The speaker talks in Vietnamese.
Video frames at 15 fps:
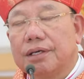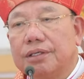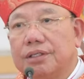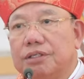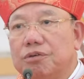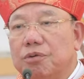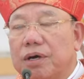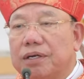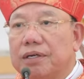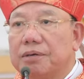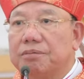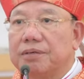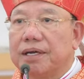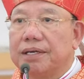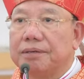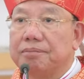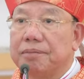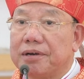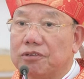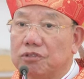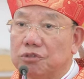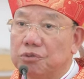những hoạt động này
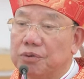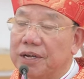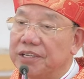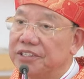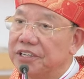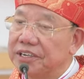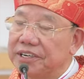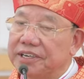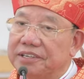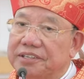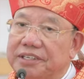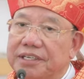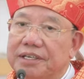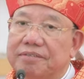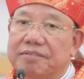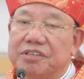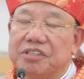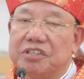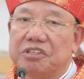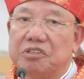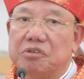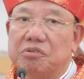mặc dù là rất cần thiết và
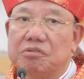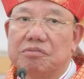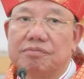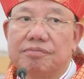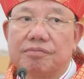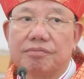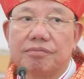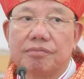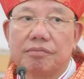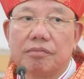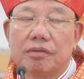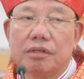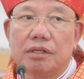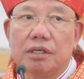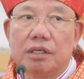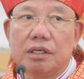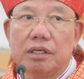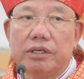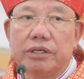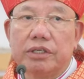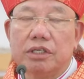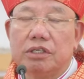rất tốt
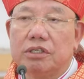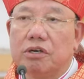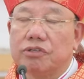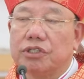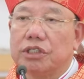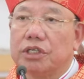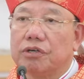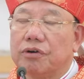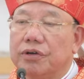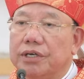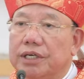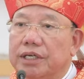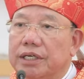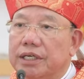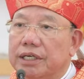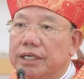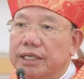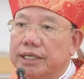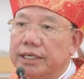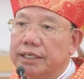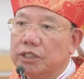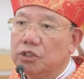nhưng nó chỉ có ý nghĩa
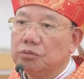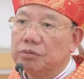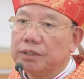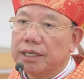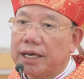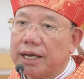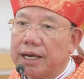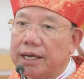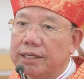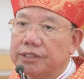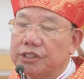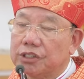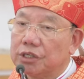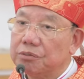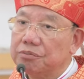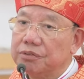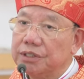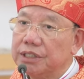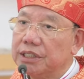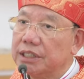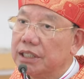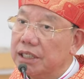khi chúng ta sống
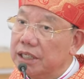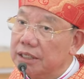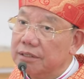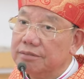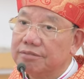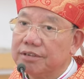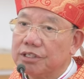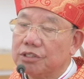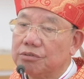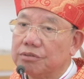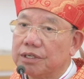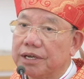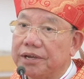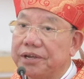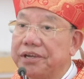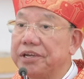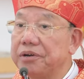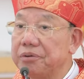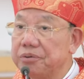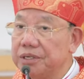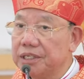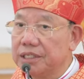đức tin và chúng ta
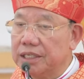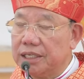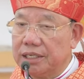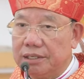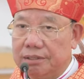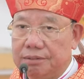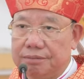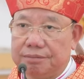hiểu đức tin